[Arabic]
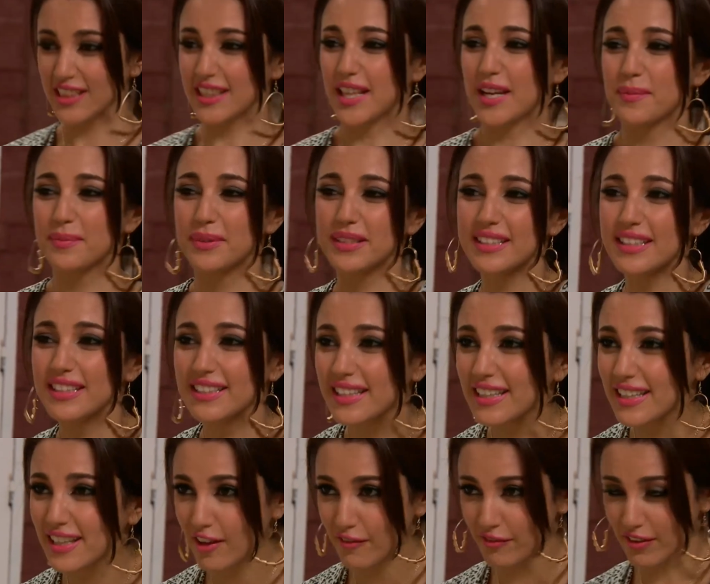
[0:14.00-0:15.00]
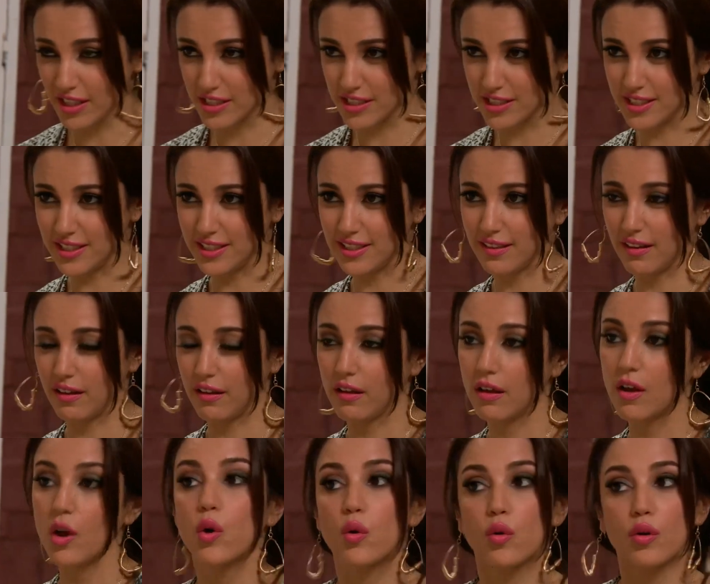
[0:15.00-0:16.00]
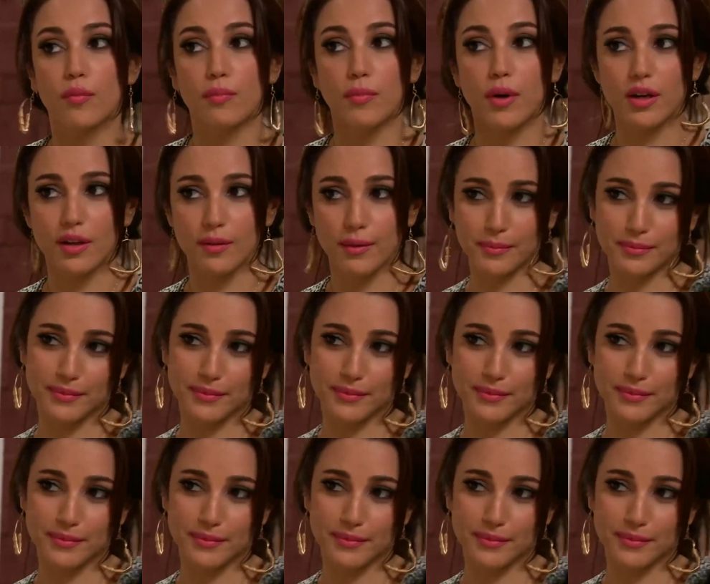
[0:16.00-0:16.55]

تربية ايديك يا فندينا ورمانة ما